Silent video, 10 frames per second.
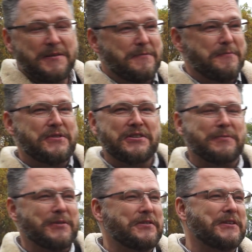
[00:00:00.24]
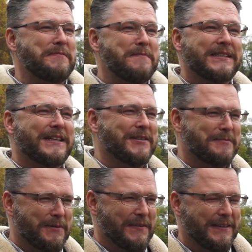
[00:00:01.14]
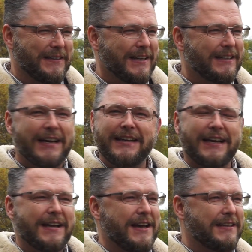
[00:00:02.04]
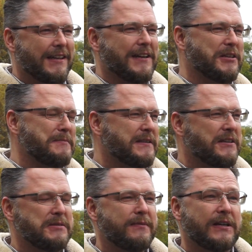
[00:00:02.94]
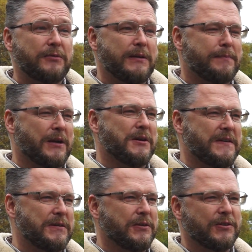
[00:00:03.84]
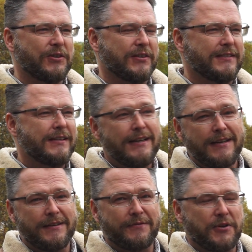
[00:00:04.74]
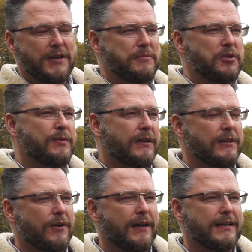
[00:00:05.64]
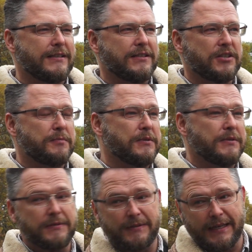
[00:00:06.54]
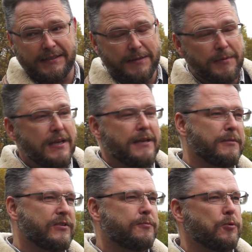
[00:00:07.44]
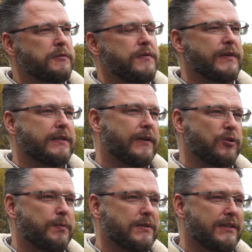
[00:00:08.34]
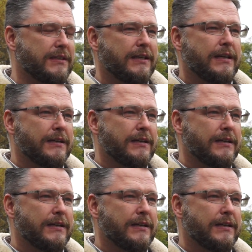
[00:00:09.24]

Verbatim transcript: Myślę, że przede wszystkim męska rozmowa, tak? tak taka, taka męska rozmowa, której brakowało dotychczas. Wczoraj mieliśmy akurat okazję, żeby z Jackiem mieć wspólny wywiad w Radiu Poznań.